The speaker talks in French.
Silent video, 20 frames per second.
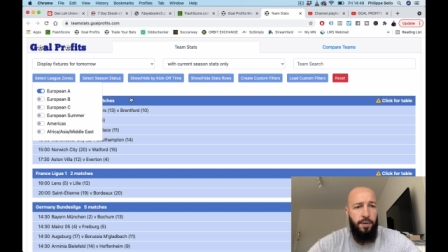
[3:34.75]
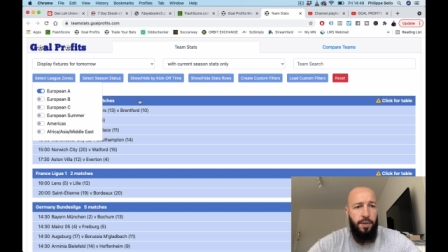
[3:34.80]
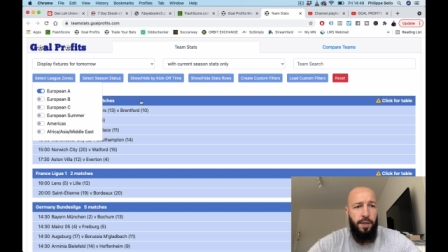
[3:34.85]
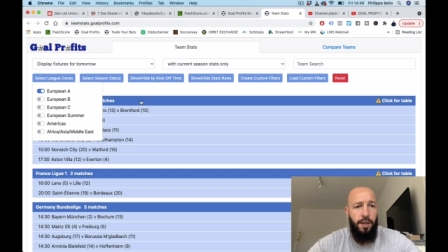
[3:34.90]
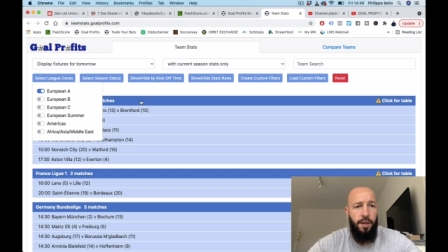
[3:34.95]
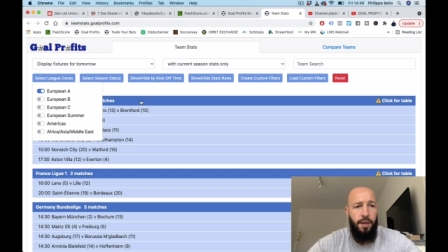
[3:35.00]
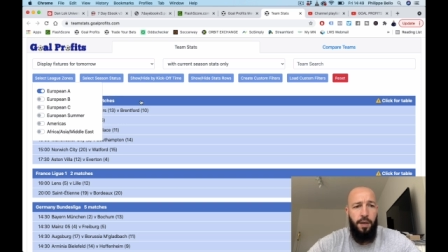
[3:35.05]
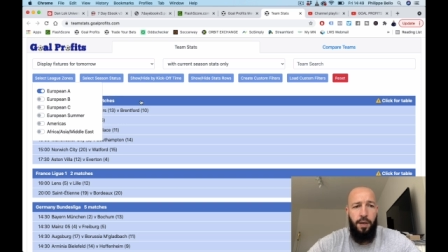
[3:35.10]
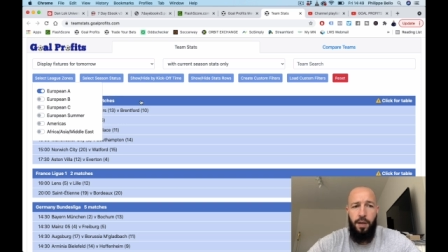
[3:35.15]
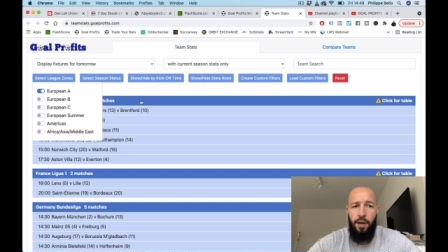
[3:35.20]

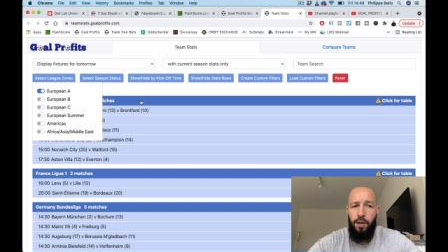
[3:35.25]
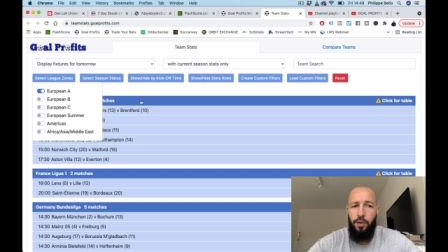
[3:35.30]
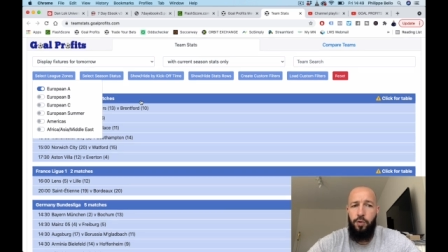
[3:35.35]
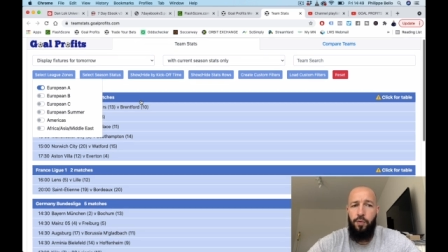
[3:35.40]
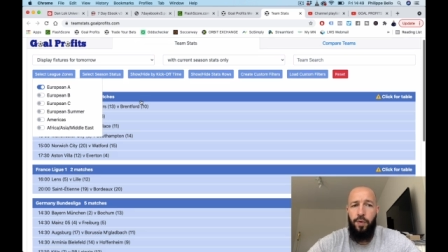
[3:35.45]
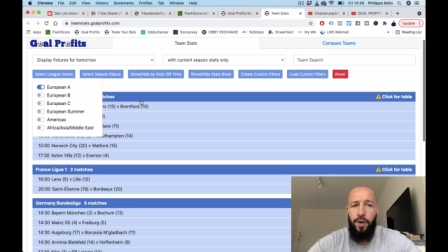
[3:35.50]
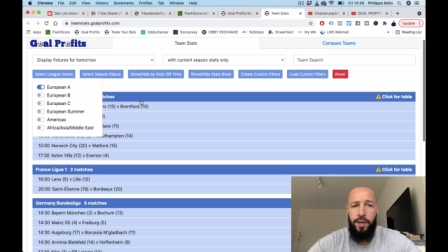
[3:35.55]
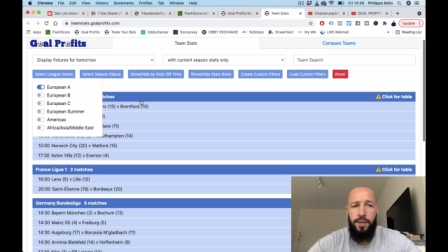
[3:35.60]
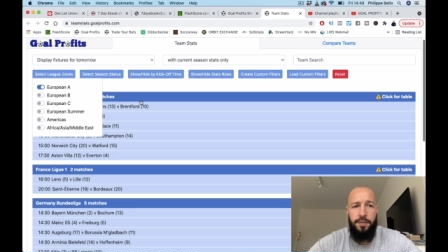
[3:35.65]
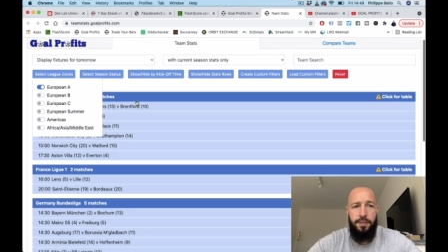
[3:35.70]
Et là,
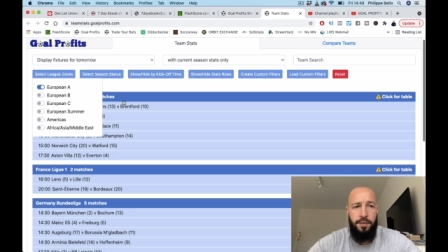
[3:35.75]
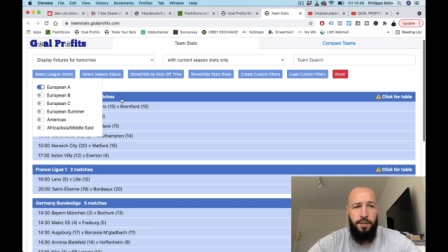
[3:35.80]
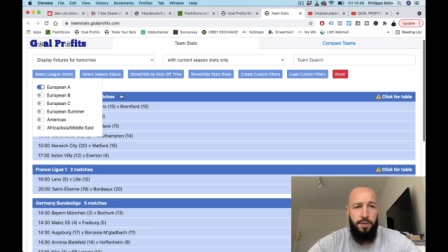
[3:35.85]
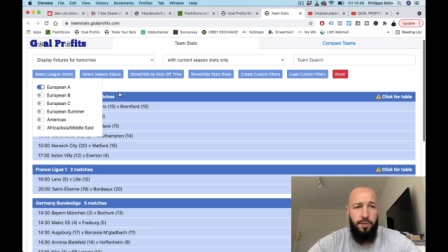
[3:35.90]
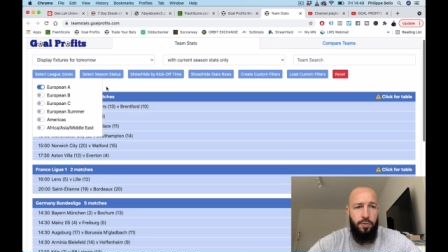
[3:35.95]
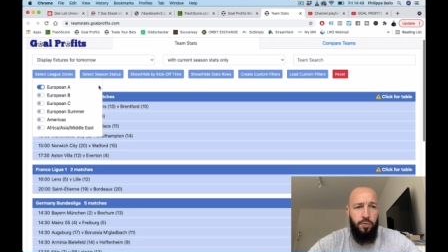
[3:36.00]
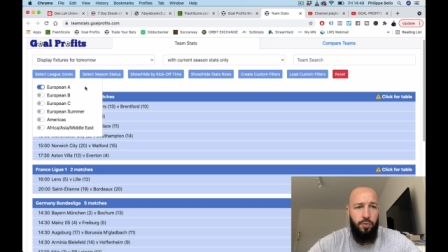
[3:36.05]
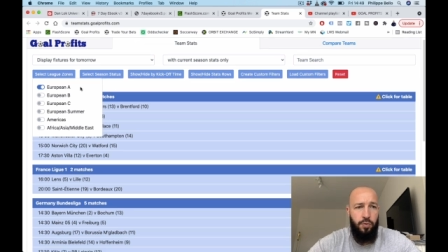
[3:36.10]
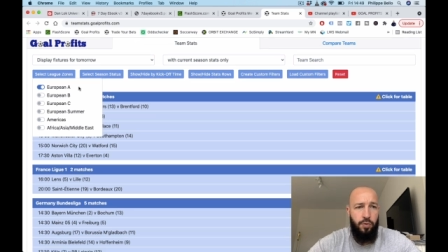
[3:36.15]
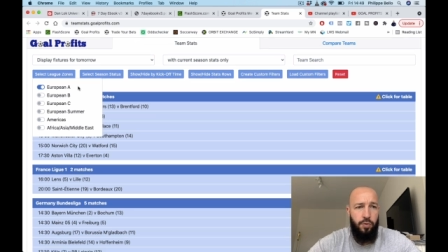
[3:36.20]
tu vas rester
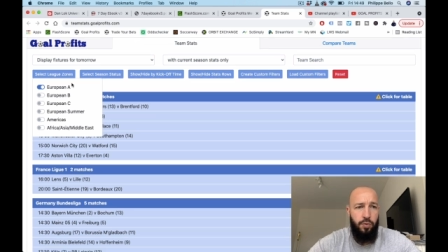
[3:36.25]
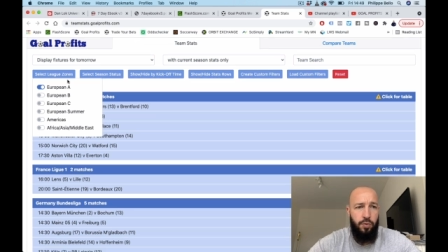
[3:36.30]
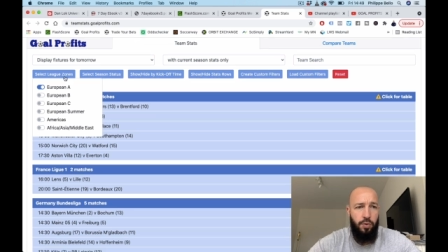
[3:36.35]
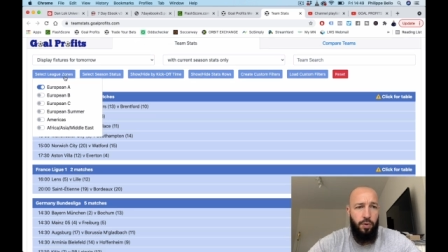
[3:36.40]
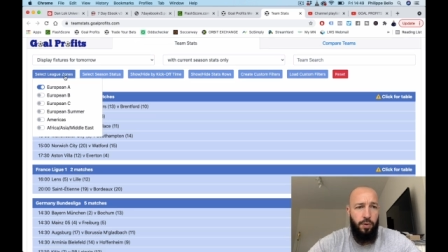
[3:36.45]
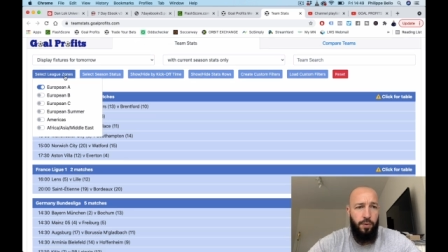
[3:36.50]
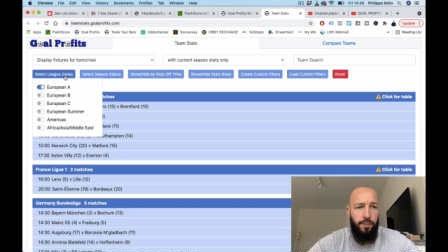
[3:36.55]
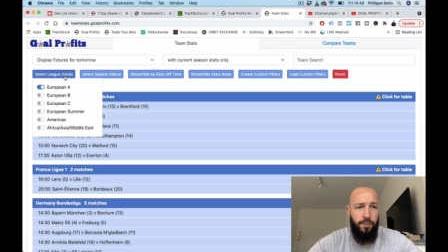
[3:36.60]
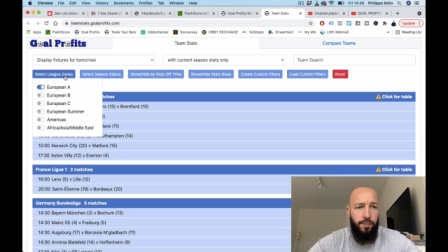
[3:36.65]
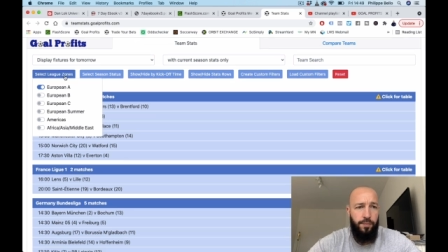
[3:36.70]

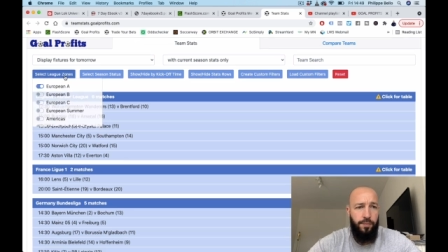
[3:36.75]
sur